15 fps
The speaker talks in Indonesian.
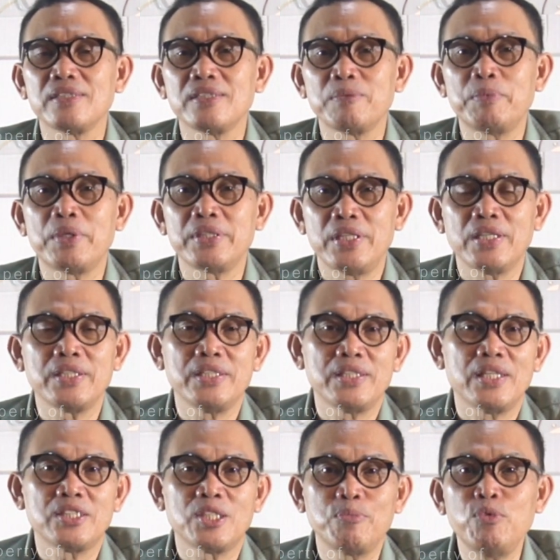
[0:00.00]
seperti yang
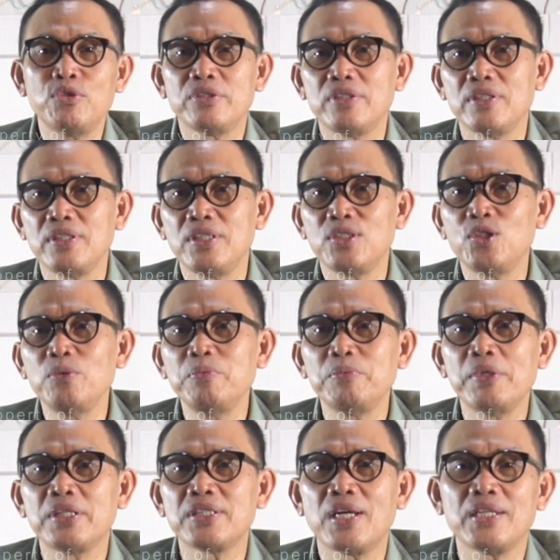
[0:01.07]
kita sebut itu
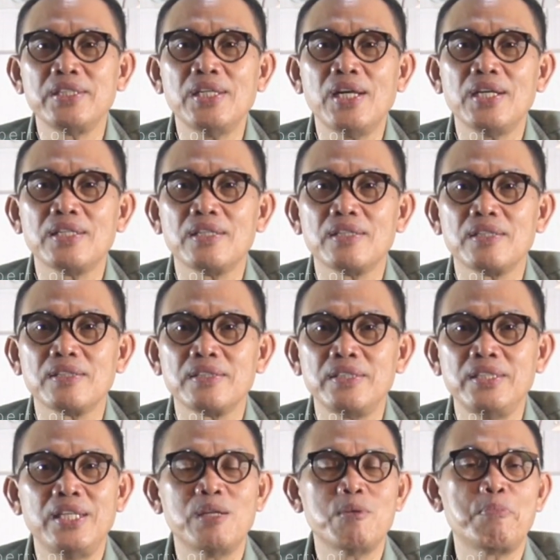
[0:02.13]
biasanya
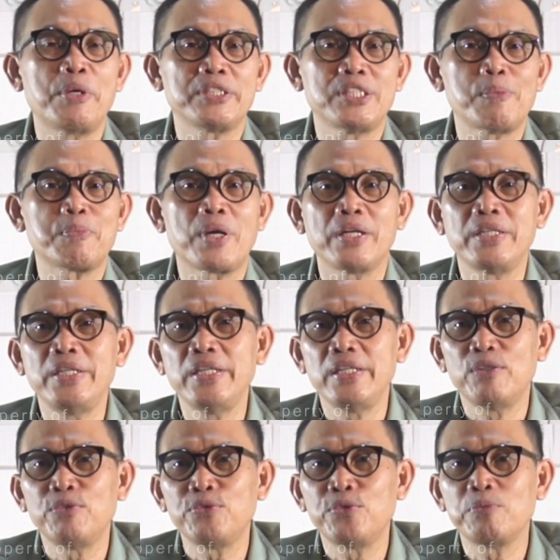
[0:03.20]
tidak mempersiapkan
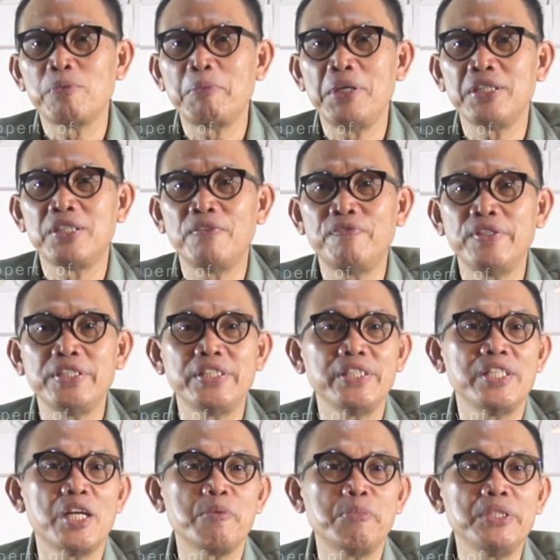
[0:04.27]
diri untuk memiliki
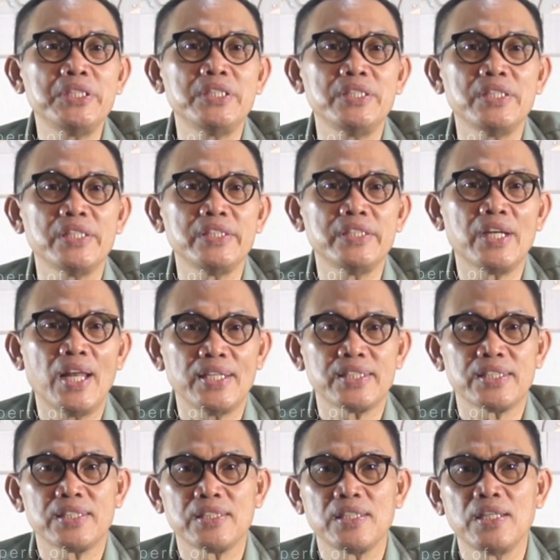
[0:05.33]
visi dan misi yang
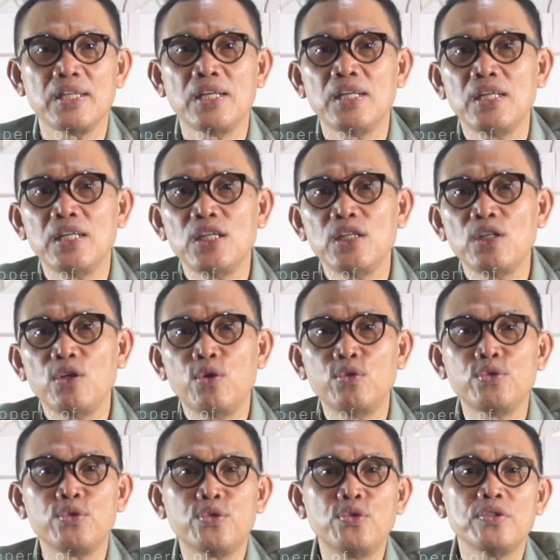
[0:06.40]
jelas
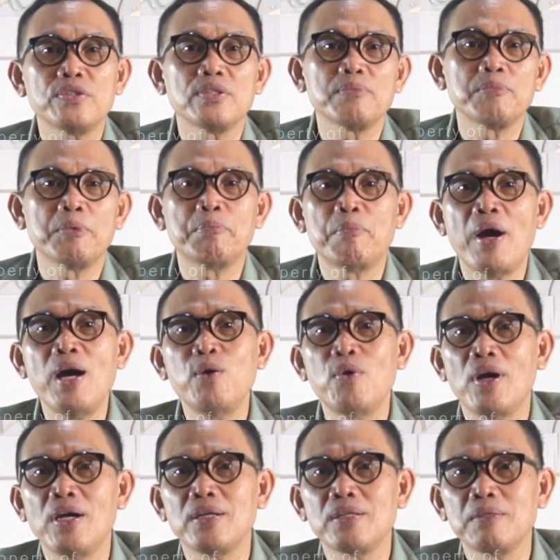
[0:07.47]
untuk
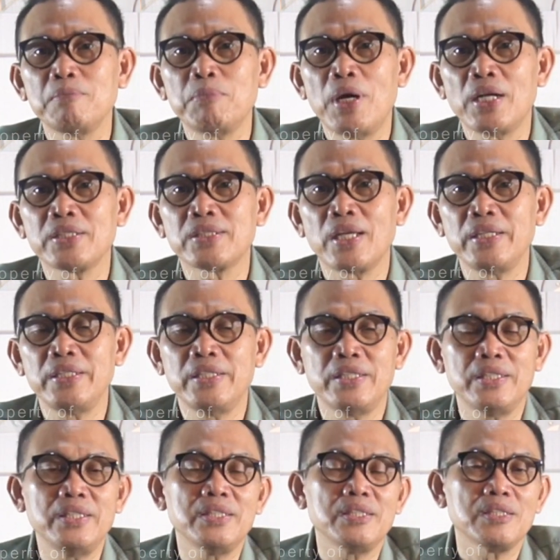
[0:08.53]
membawa bangsa
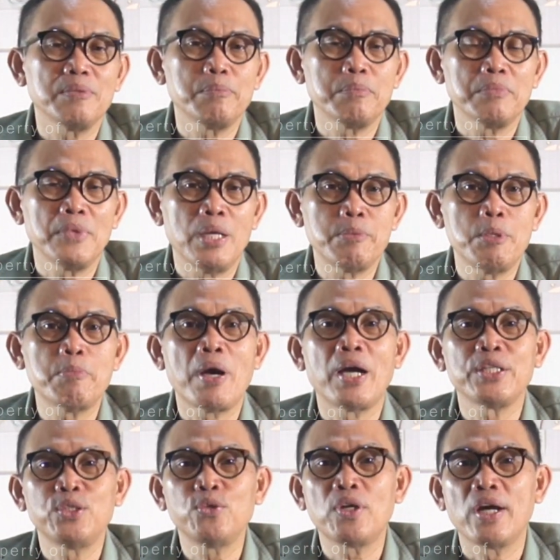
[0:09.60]
ini lebih
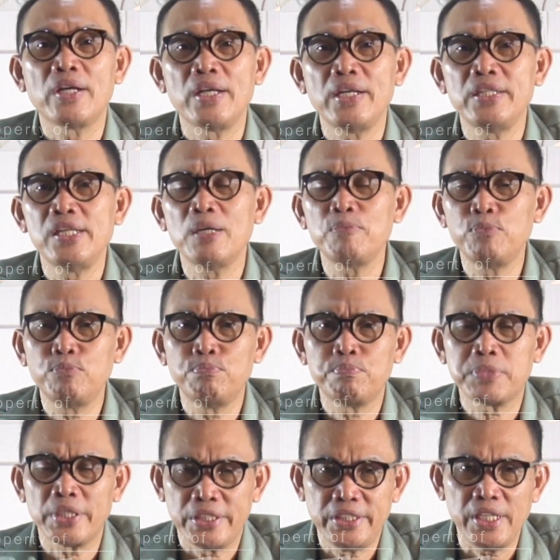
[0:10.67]
maju karena yang dia
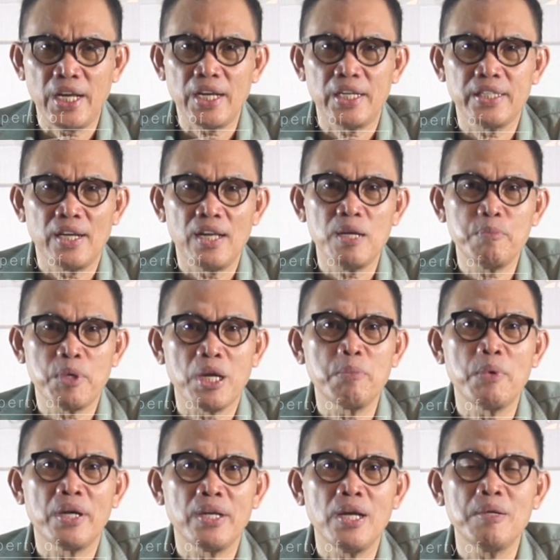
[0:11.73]
kejar adalah
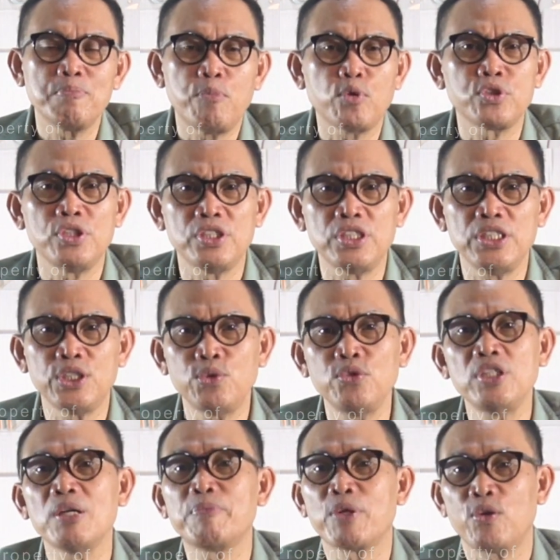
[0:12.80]
bagaimana posisi itu
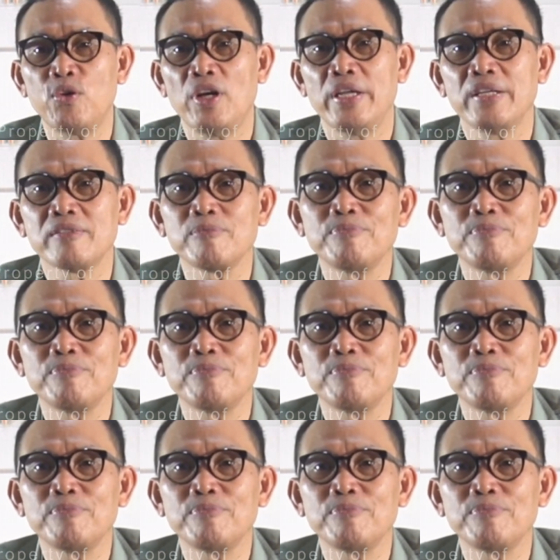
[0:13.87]
dia peroleh.